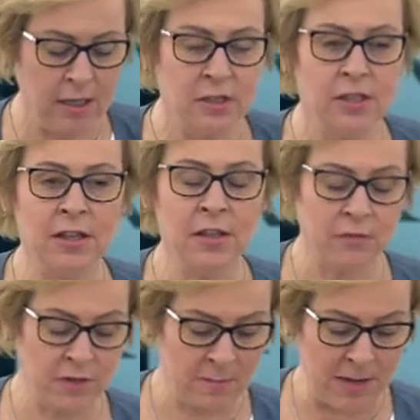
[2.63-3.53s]

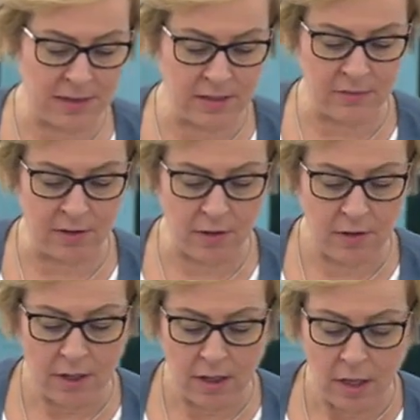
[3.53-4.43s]
szanowni państwo!
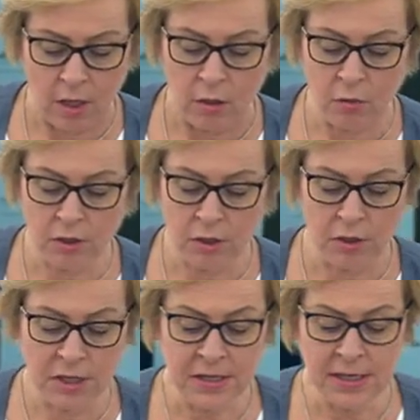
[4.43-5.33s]
lud
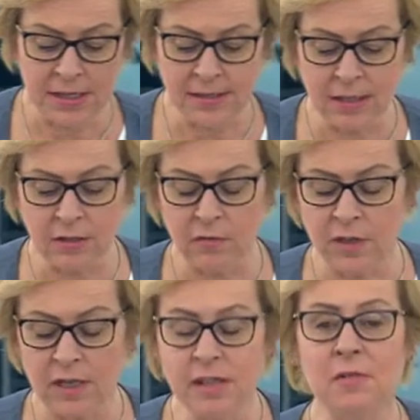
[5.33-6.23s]
rohingja
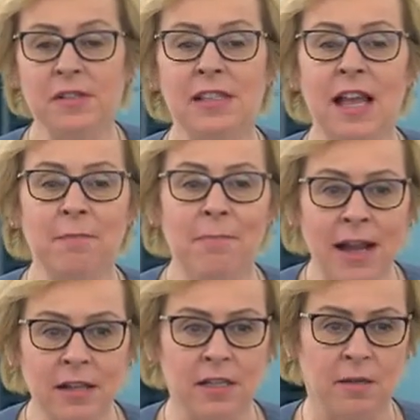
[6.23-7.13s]
stanowi jedną z
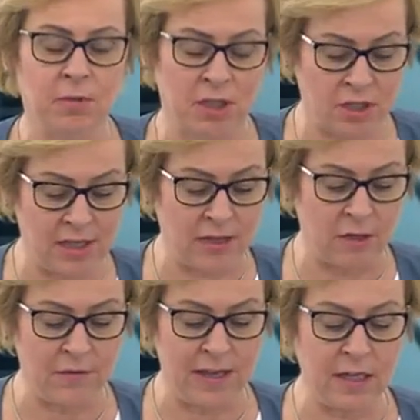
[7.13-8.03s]
najbardziej
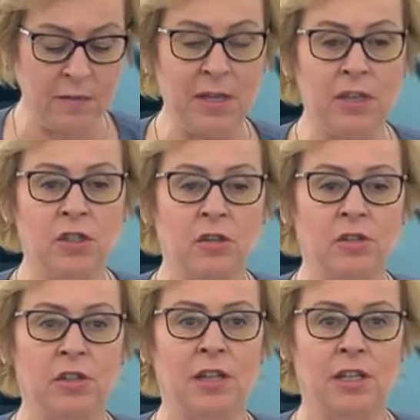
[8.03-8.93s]
prześladowanych
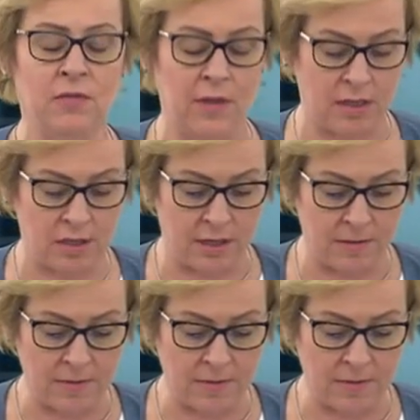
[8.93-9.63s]
mniejszości na świecie.